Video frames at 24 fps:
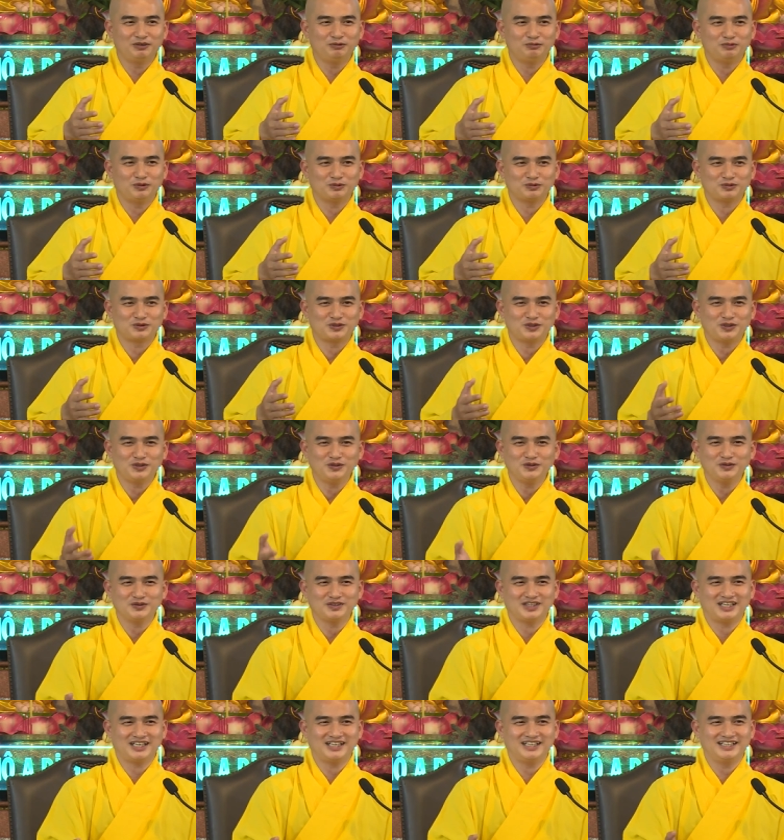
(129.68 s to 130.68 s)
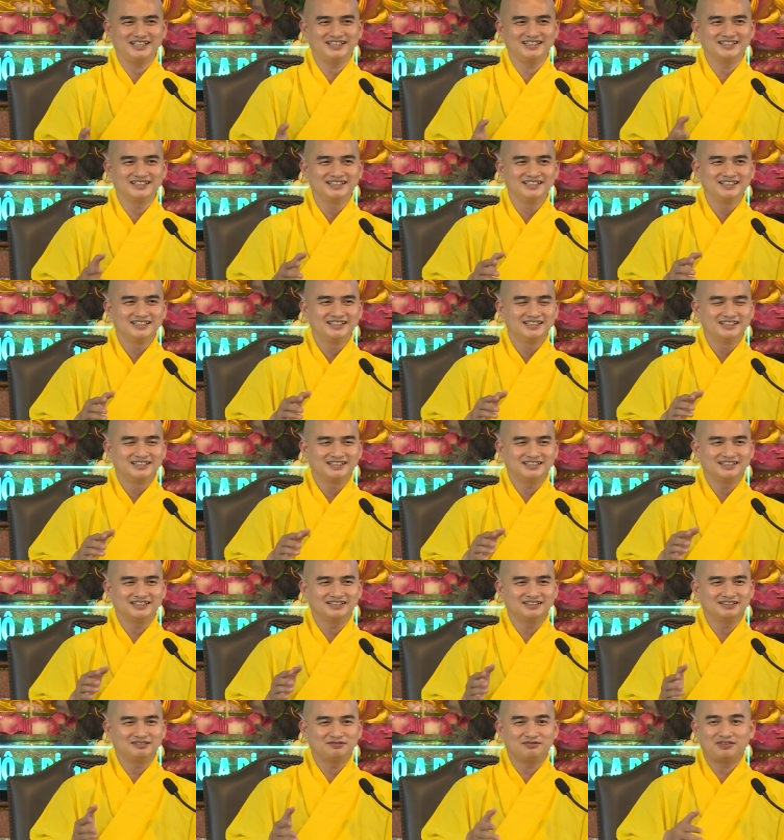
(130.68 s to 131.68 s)
của một số thầy ờ,
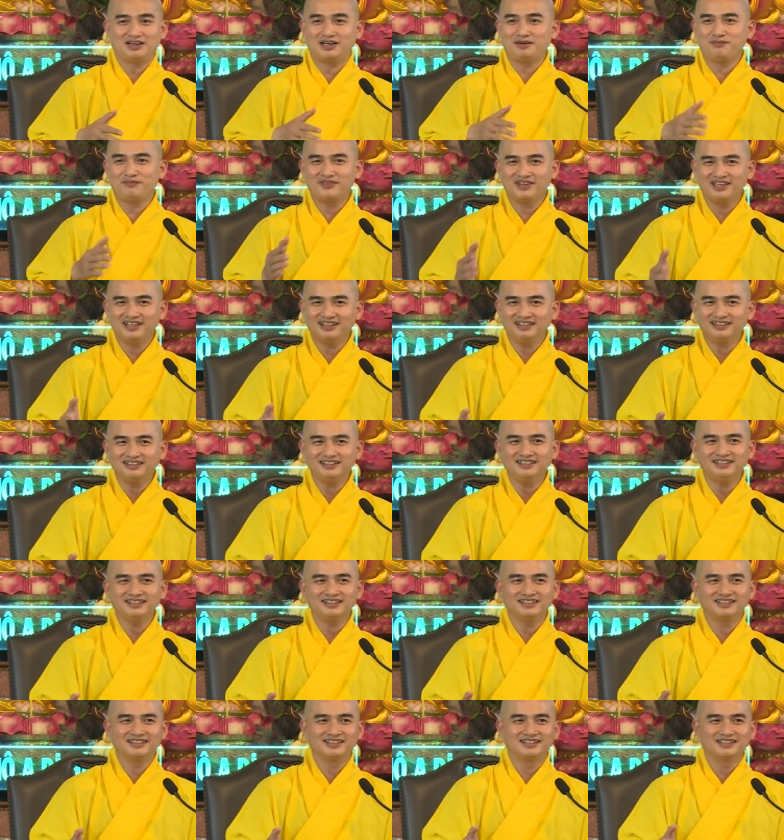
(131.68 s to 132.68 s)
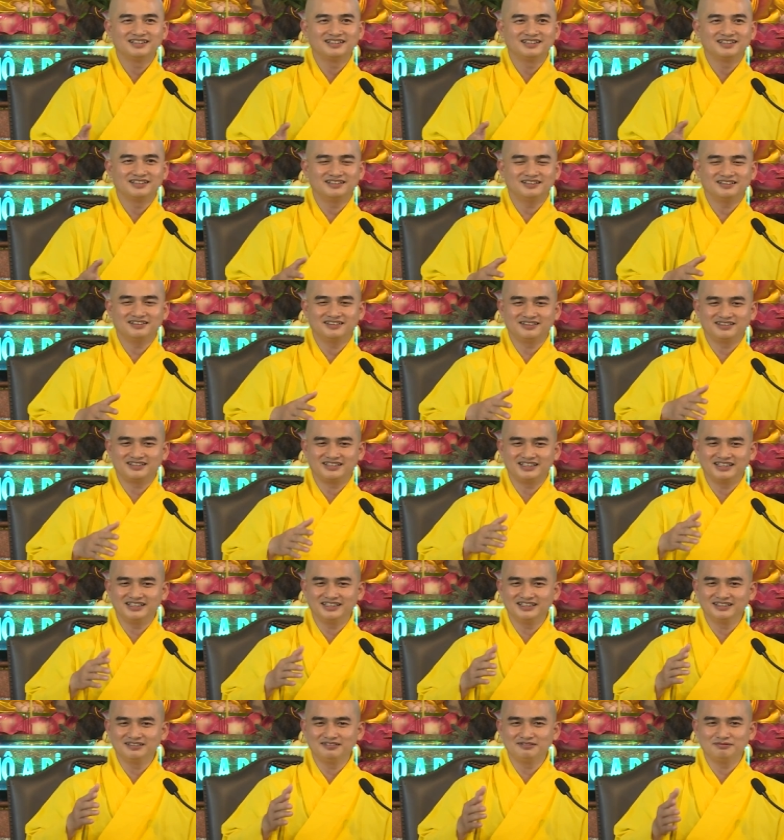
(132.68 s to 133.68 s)
phạm giới rồi
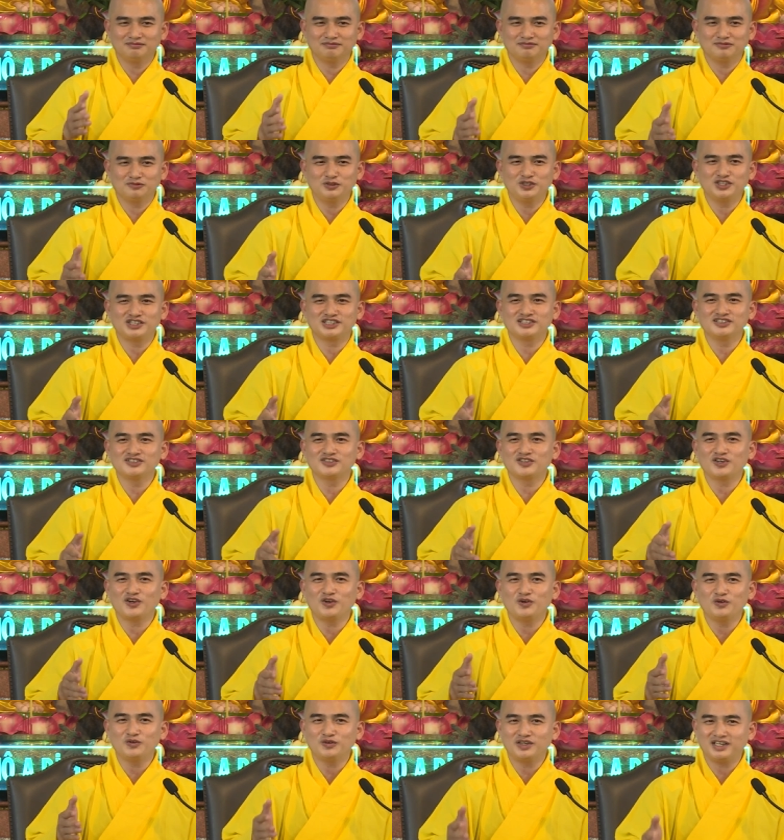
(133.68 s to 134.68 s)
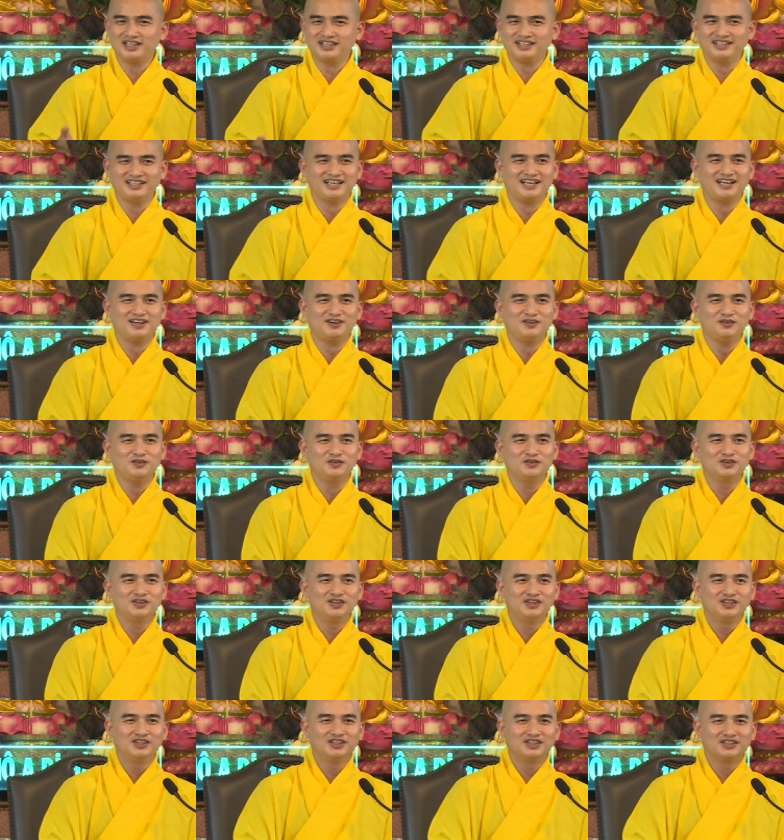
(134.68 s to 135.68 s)
chuyện quý sư cô đánh nhau
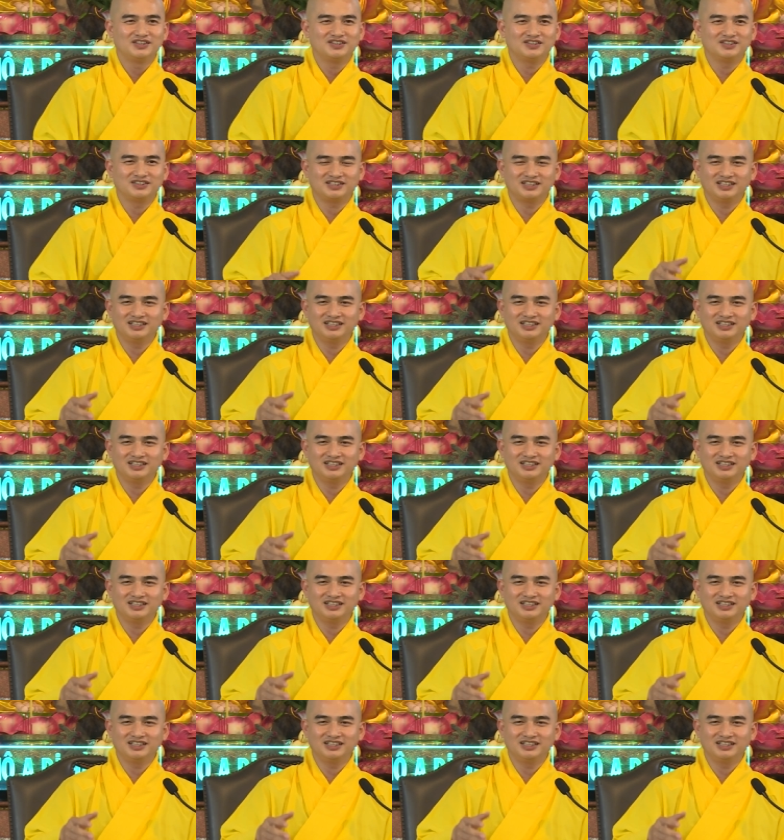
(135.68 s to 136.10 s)
rồi